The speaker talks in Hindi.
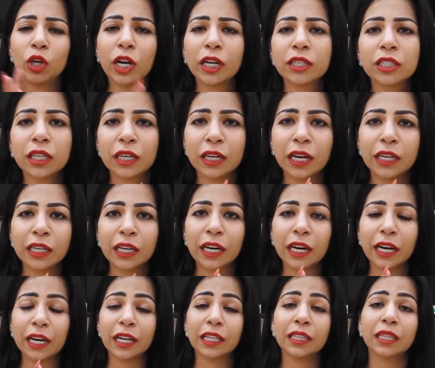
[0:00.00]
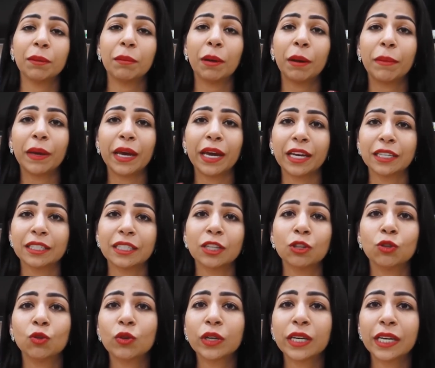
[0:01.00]
भुना चना नहीं लेना तब आप एक से
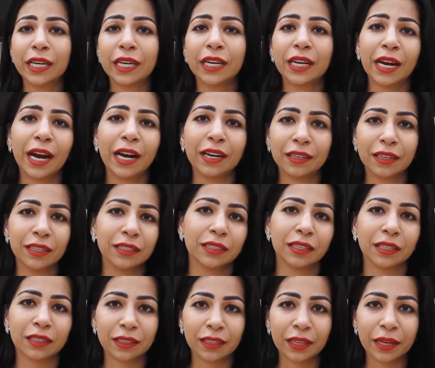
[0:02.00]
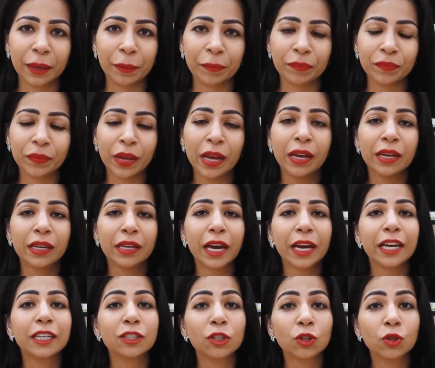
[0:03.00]
दो खीरे ऐड कर सकते हैं या
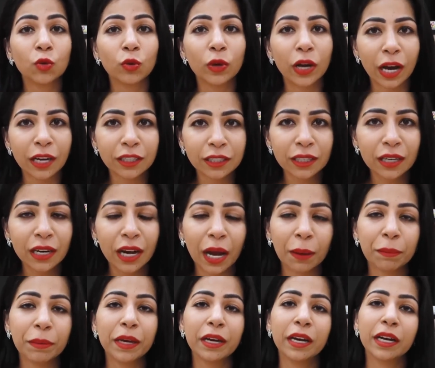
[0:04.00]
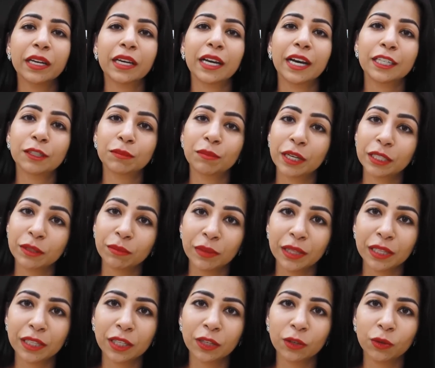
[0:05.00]
एक से दो गाजर आपके घर के आसपास
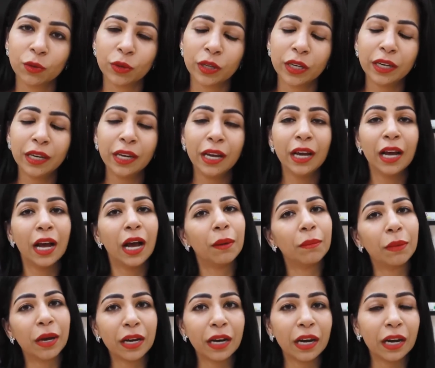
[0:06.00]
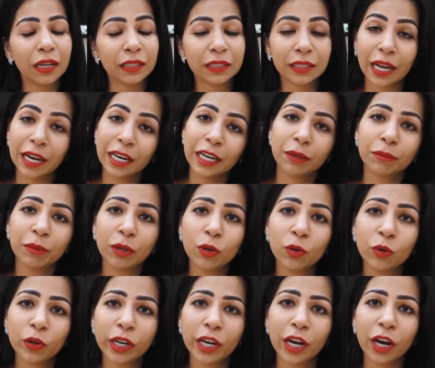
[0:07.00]
मिलती होगी हमारा सैलेड भी
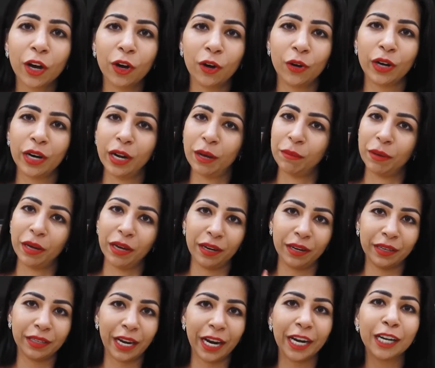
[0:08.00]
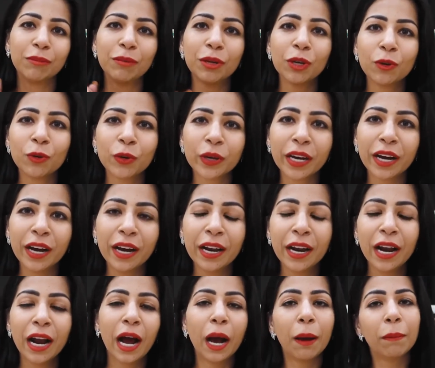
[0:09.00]
हो गया और हमारा डाइट भी हो गया
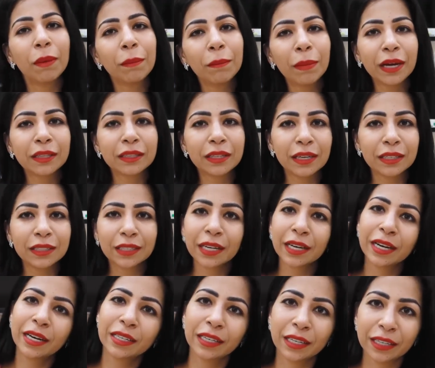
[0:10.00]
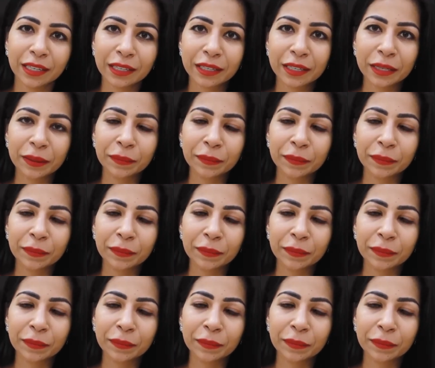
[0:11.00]
अब हम बात करते हैं डिनर